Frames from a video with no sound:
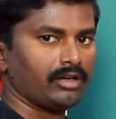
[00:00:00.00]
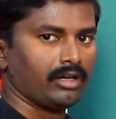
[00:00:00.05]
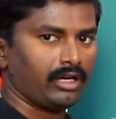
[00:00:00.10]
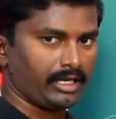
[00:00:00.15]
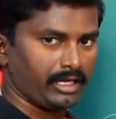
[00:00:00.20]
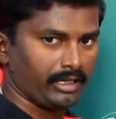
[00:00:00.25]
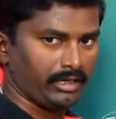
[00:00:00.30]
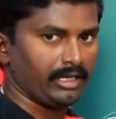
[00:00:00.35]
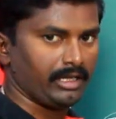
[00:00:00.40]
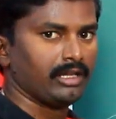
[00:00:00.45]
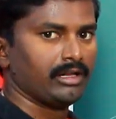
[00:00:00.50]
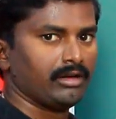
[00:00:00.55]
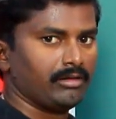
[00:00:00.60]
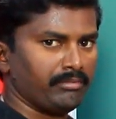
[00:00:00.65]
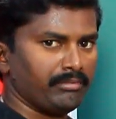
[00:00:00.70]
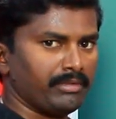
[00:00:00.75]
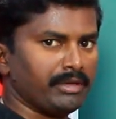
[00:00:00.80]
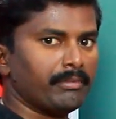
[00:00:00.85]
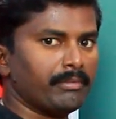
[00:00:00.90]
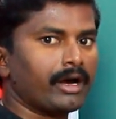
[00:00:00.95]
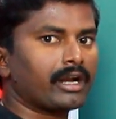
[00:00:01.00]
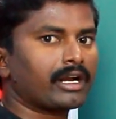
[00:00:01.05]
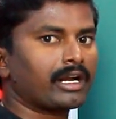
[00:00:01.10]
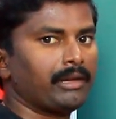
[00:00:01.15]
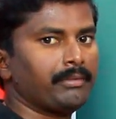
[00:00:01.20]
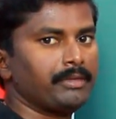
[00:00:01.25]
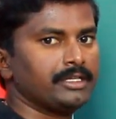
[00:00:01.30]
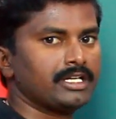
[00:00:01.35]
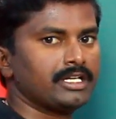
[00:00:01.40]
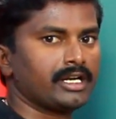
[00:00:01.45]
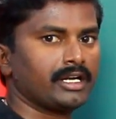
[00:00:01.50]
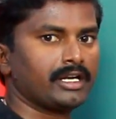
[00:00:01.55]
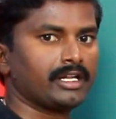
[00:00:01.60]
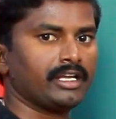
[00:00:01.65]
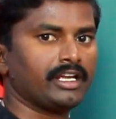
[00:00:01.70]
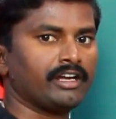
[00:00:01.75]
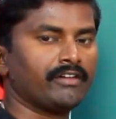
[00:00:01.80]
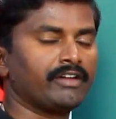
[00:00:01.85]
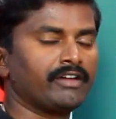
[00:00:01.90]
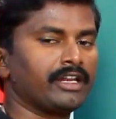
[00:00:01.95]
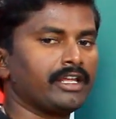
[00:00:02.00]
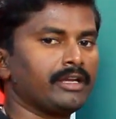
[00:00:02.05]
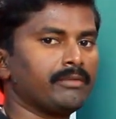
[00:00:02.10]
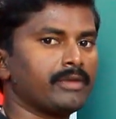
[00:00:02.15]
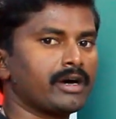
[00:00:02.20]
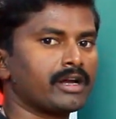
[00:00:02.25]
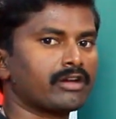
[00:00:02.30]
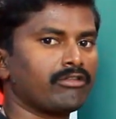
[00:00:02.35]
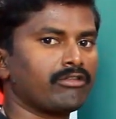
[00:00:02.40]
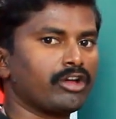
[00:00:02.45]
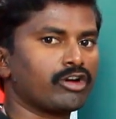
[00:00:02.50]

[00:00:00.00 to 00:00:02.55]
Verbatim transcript: అంటే మీ మార్కుల మెజారిటీ ఎవరికి మార్కులు